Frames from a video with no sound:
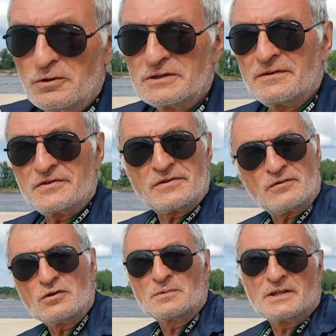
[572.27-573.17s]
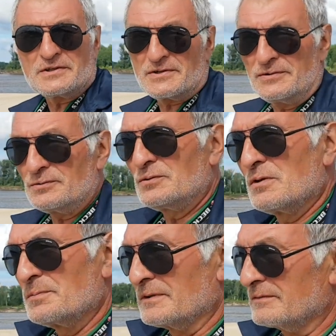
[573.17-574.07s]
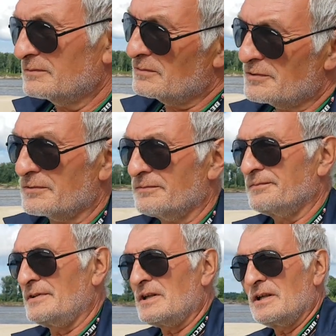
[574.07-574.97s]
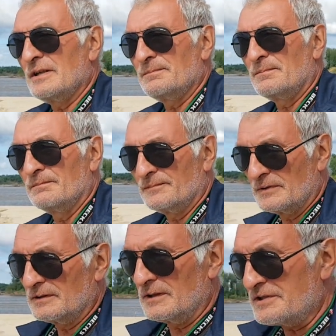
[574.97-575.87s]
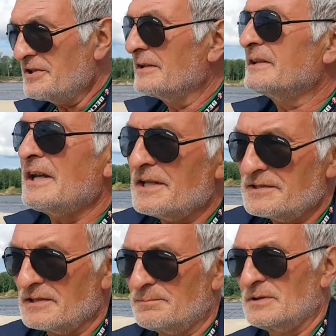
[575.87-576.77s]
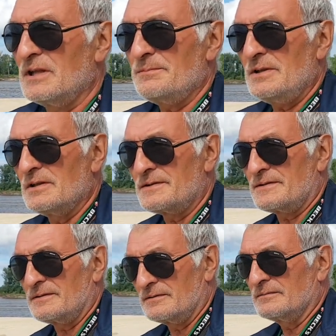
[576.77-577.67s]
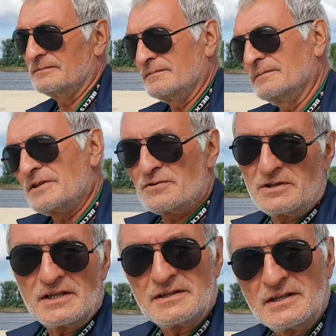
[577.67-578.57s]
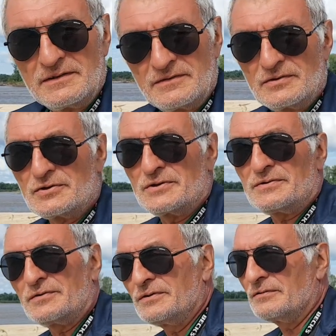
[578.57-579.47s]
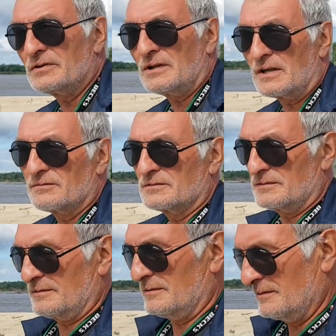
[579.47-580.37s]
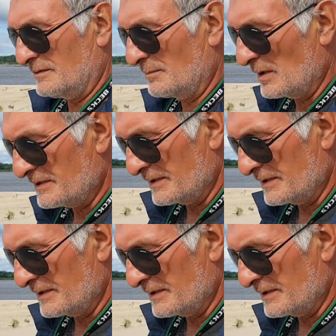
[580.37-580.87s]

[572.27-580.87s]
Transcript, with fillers: лодке в четвером, конечно, неудобно. Вот то, что вторая, точнее, третья подломилась, э, в результате они вынуждены сегодня вот так вот рыбачить.